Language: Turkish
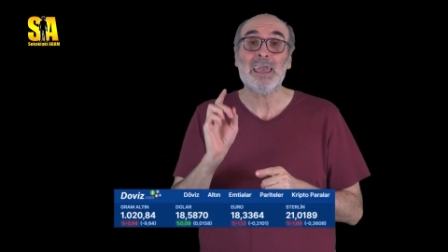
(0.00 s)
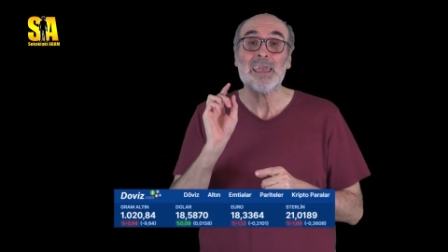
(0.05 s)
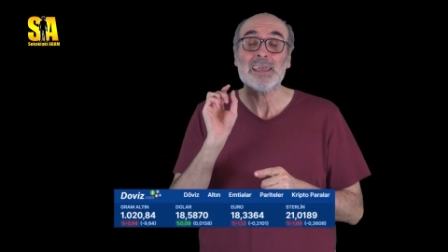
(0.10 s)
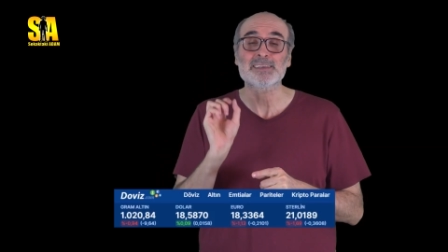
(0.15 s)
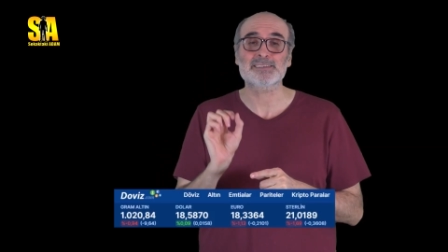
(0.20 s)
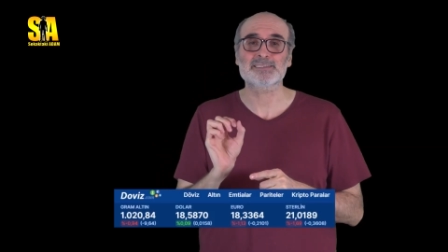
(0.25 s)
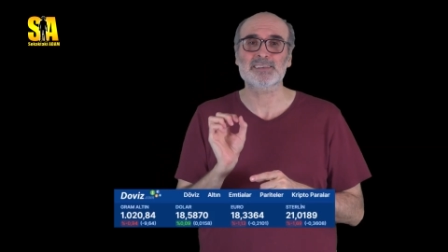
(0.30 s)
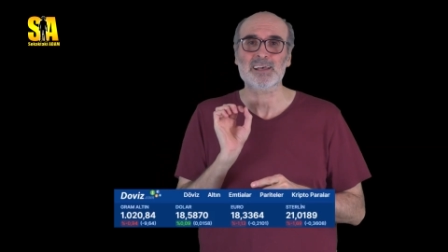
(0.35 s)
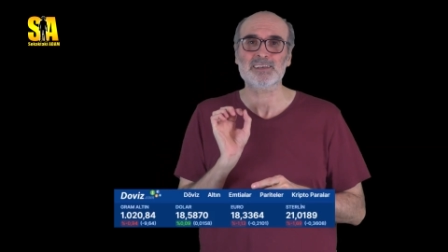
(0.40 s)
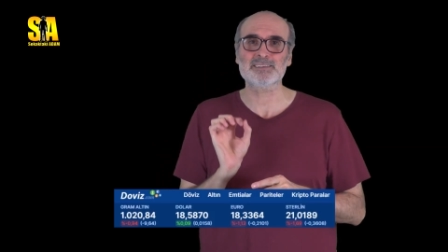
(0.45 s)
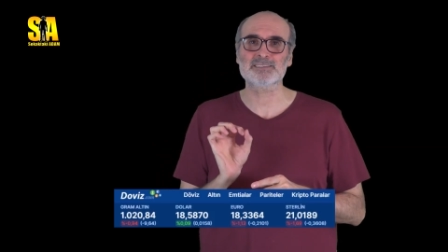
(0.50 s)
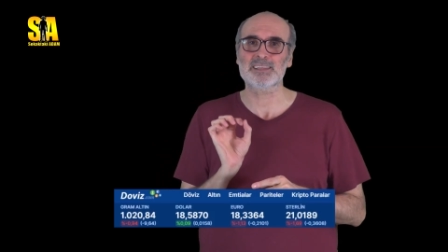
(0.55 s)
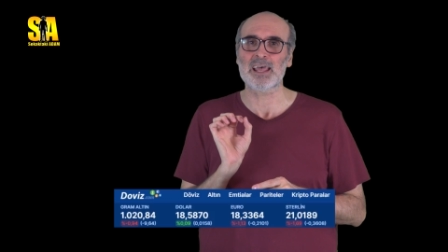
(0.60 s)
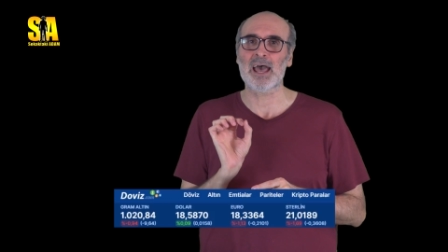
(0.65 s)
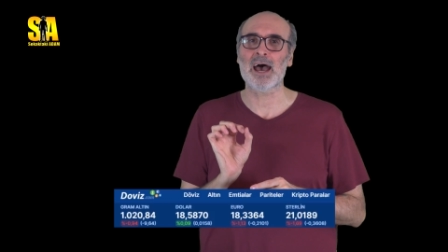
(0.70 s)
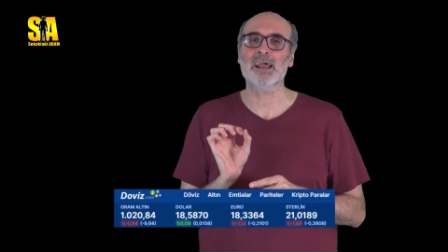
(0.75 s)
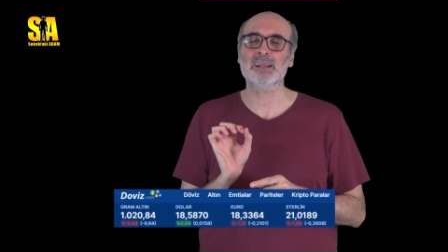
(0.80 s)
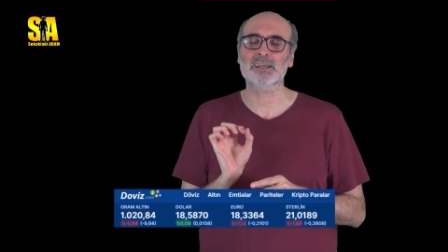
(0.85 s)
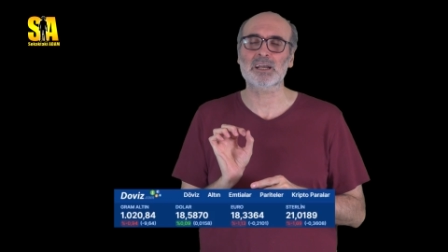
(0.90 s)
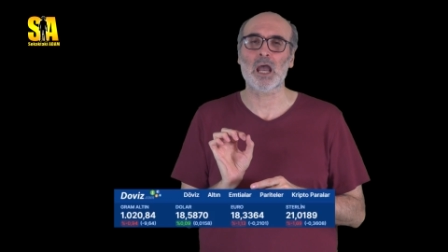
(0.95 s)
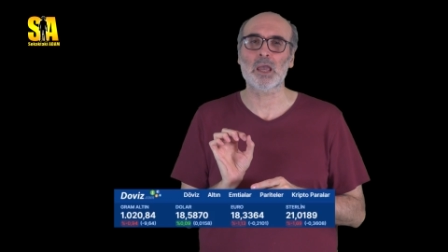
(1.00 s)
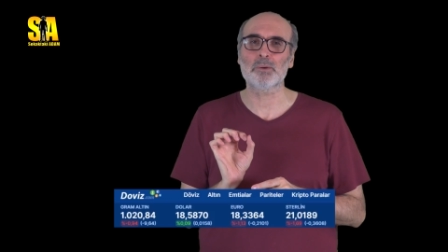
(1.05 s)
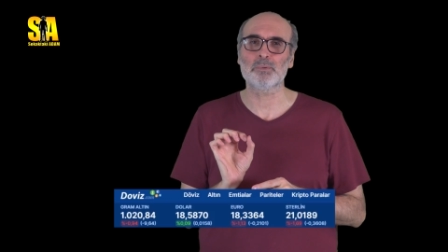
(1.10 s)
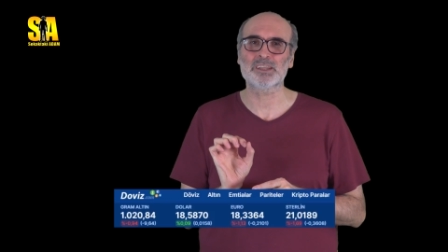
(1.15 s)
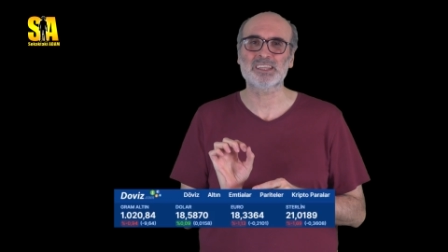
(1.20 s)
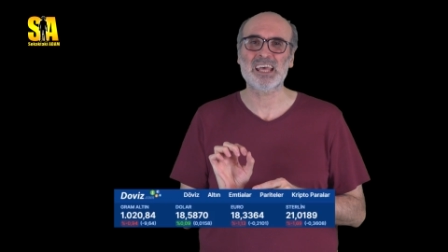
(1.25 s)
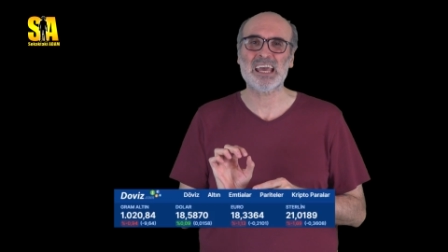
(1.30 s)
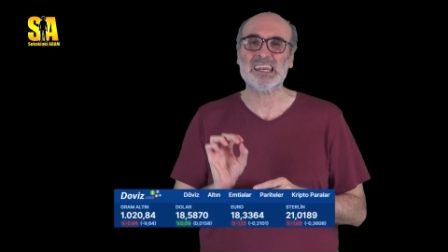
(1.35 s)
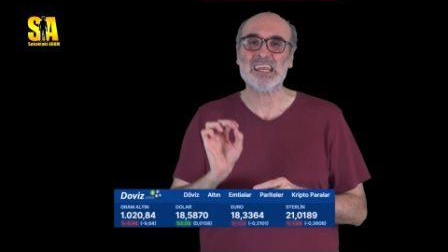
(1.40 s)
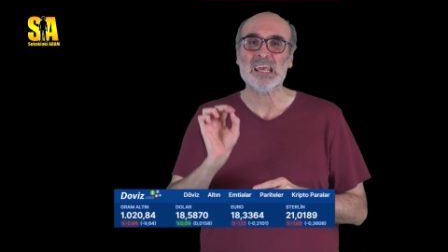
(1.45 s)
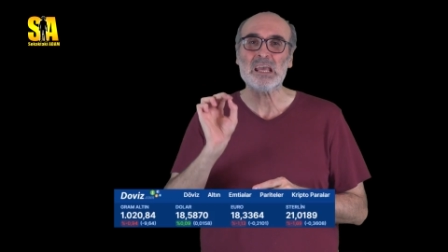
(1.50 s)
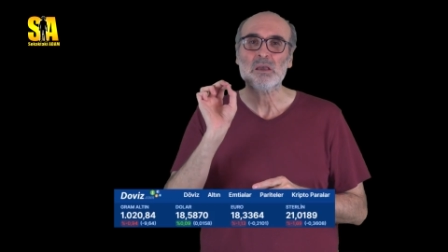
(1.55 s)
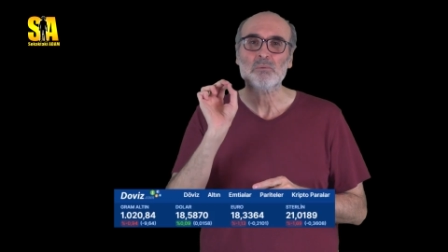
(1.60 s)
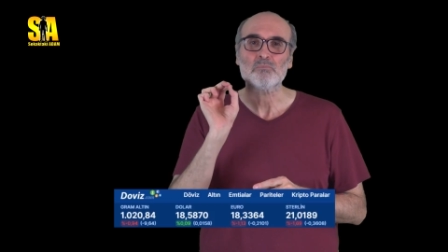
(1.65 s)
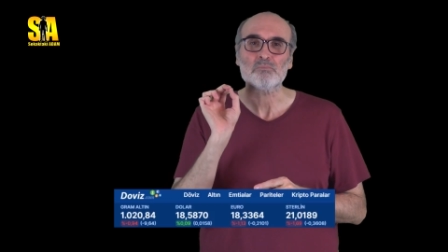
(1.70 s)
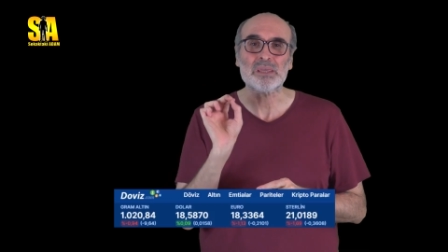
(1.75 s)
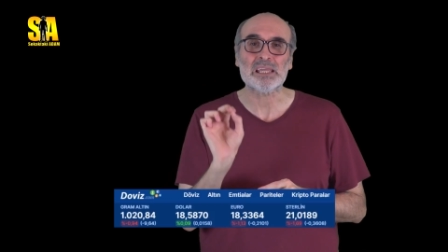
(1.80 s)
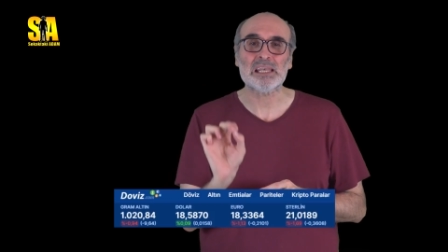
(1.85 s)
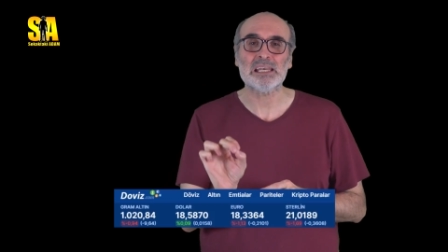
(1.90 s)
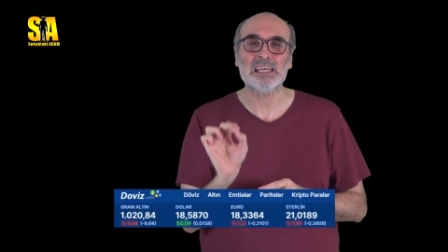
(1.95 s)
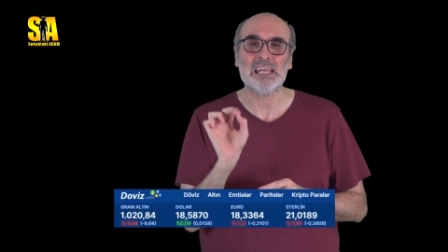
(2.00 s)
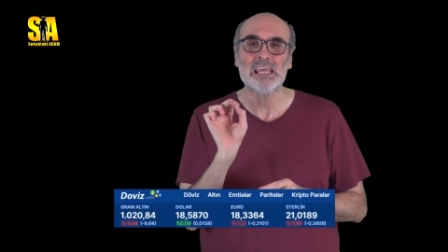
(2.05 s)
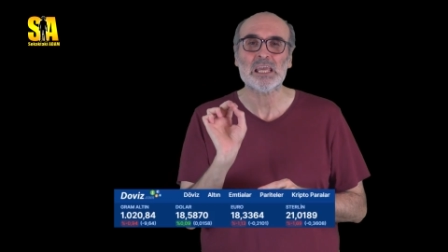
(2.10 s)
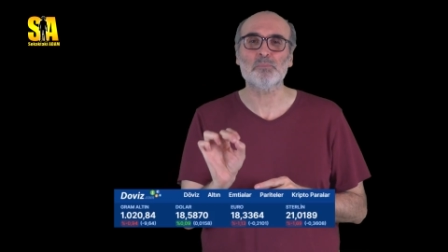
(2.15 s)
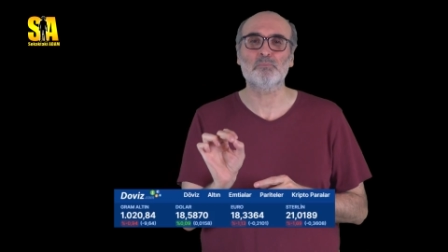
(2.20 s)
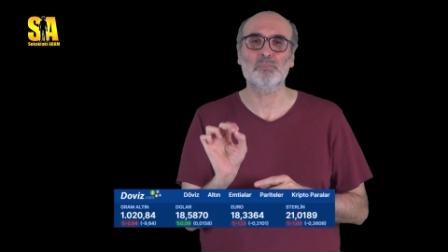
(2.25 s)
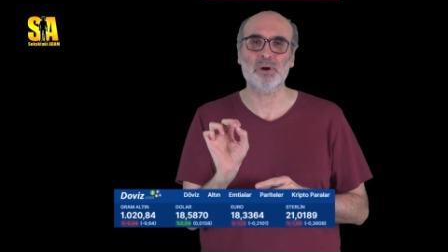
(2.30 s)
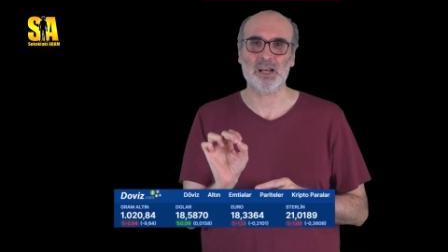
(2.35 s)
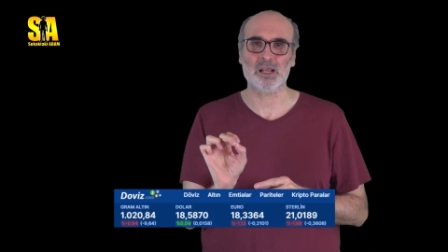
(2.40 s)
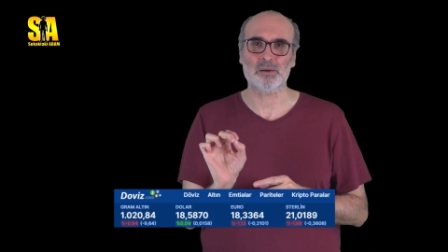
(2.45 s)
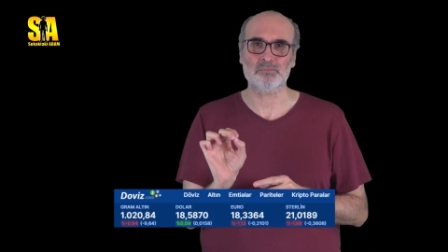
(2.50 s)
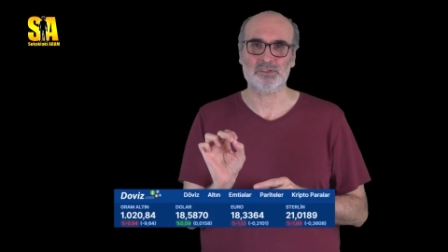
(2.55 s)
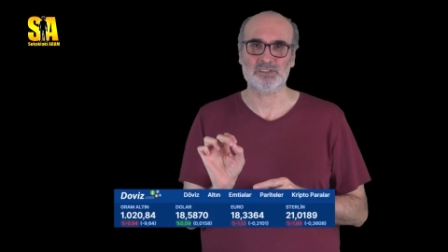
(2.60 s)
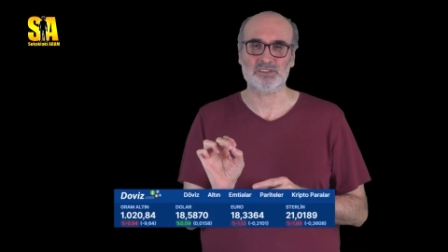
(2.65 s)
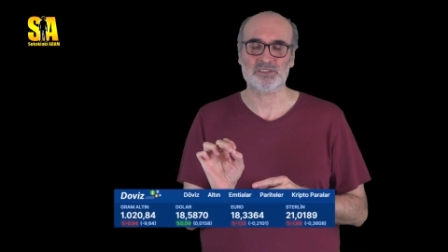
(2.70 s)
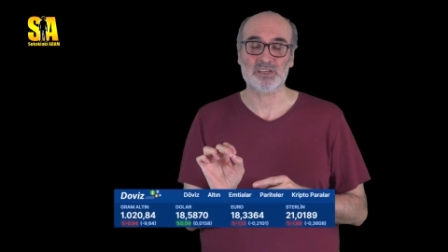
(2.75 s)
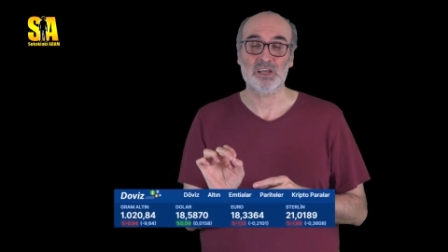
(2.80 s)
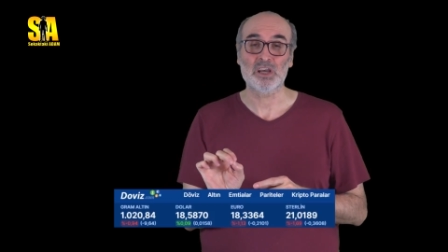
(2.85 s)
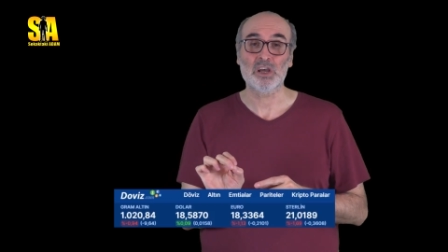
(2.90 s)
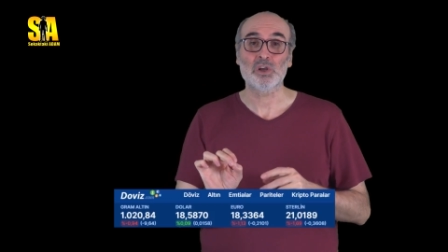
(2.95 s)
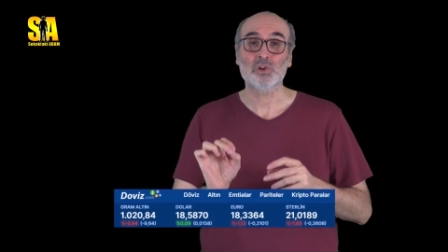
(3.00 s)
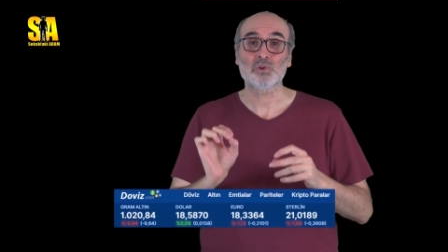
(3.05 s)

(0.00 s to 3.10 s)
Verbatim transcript: esas değer kaybeden milli paramız,